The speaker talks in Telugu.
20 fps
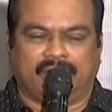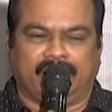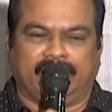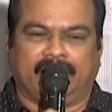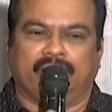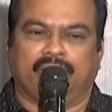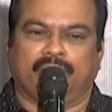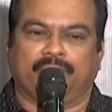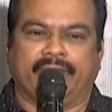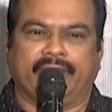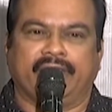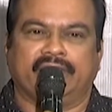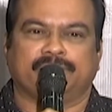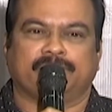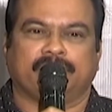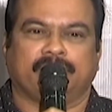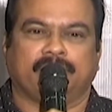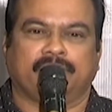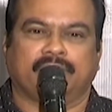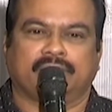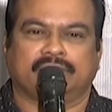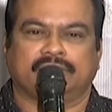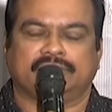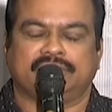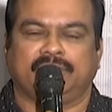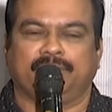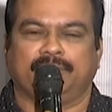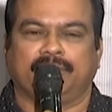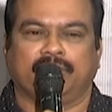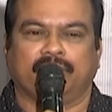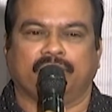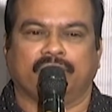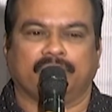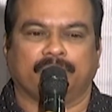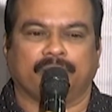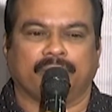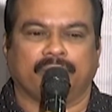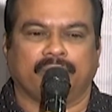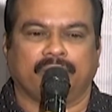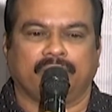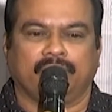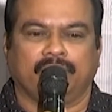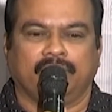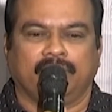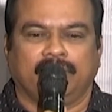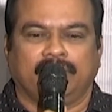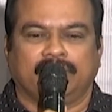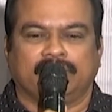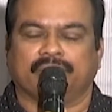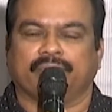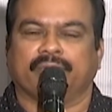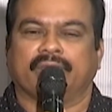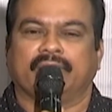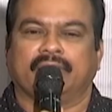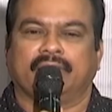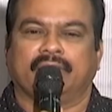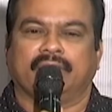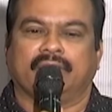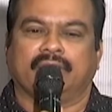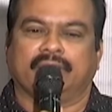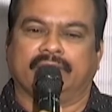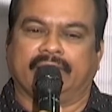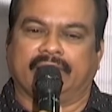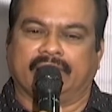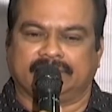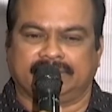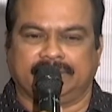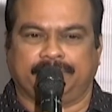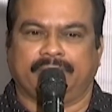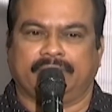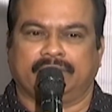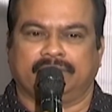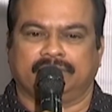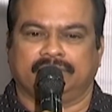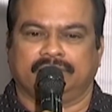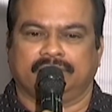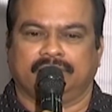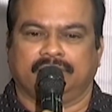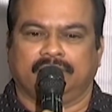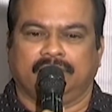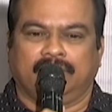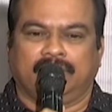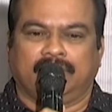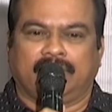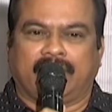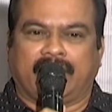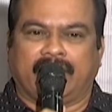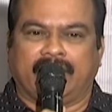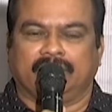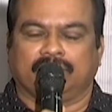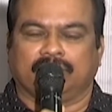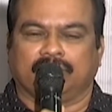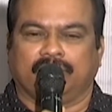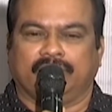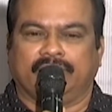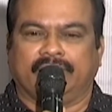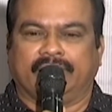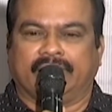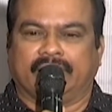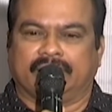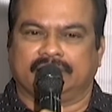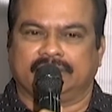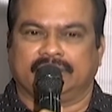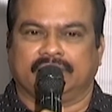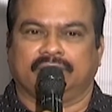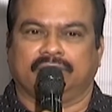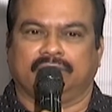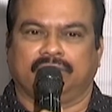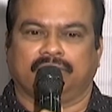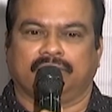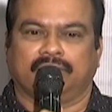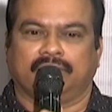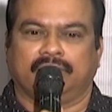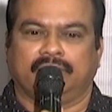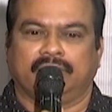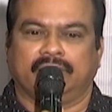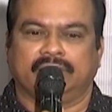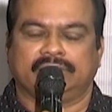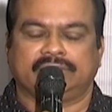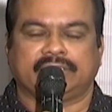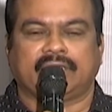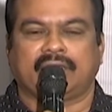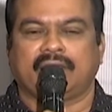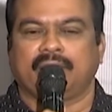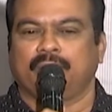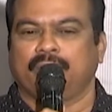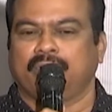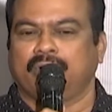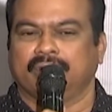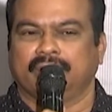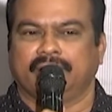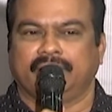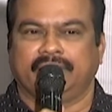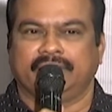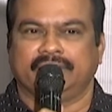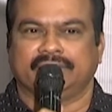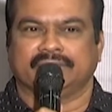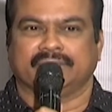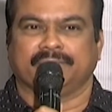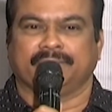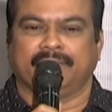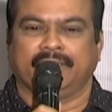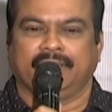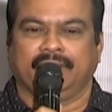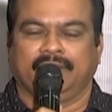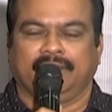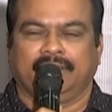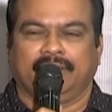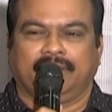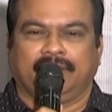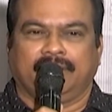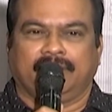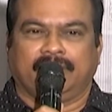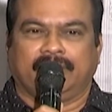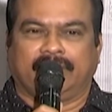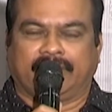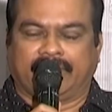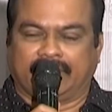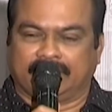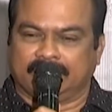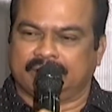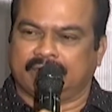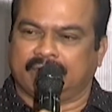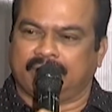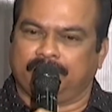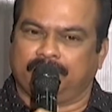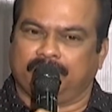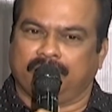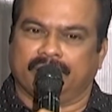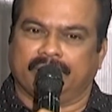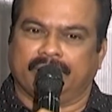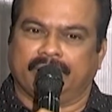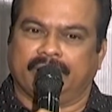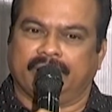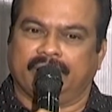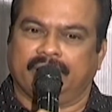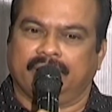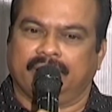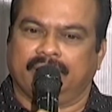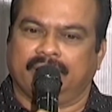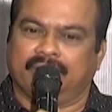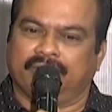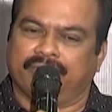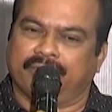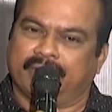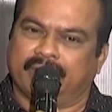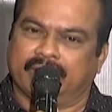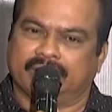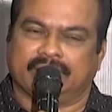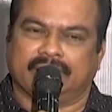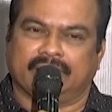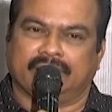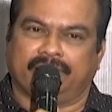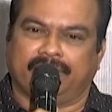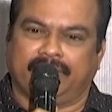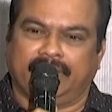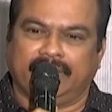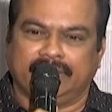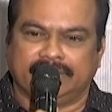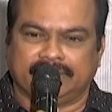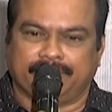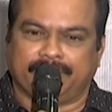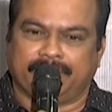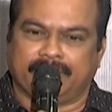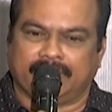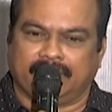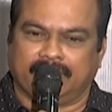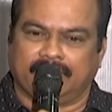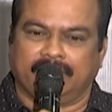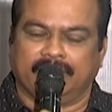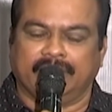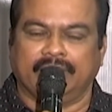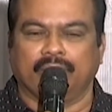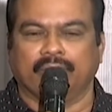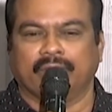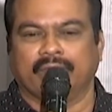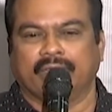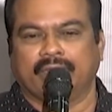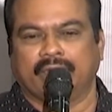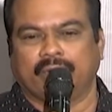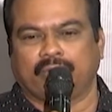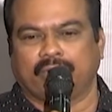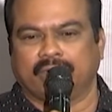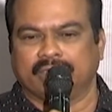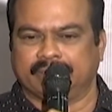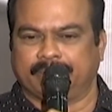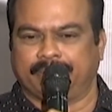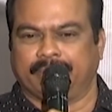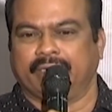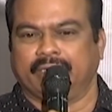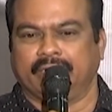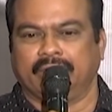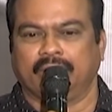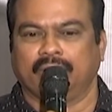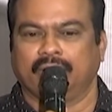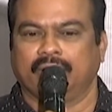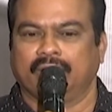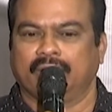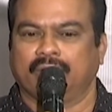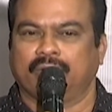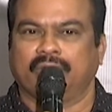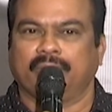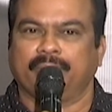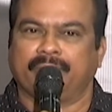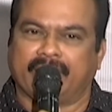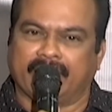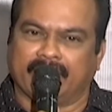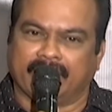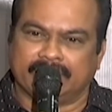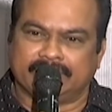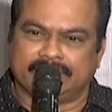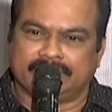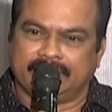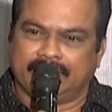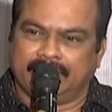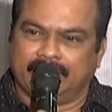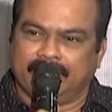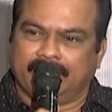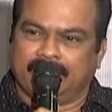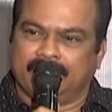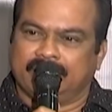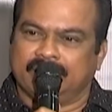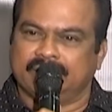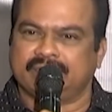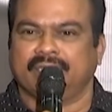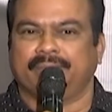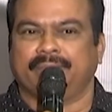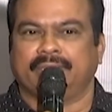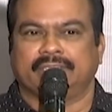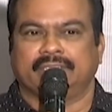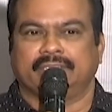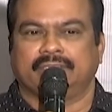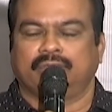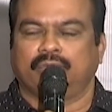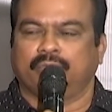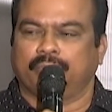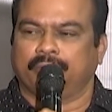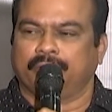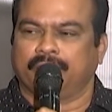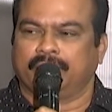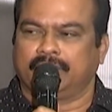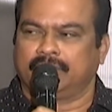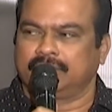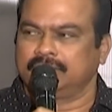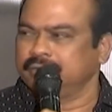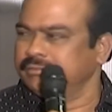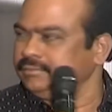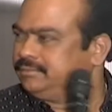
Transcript: నేను మహేష్ బాబు గారితో సినిమా అనుకున్నప్పుడు శివగారు నాకు ఈ కథ చెప్పారు ఆయనతో ఈ కథ చేద్దాం అనుకున్నామంటే చాలా బాగుందండి సినిమా ఈ కథ చాలా బాగుందండి డెఫినెట్గా చేద్దామని నేను చెప్పాను హీరో గారికి కూడా చెప్పాడు హీరో గారికి కూడా బాగా నచ్చి ఈ సినిమా చేయదని ఒప్పుకున్నారు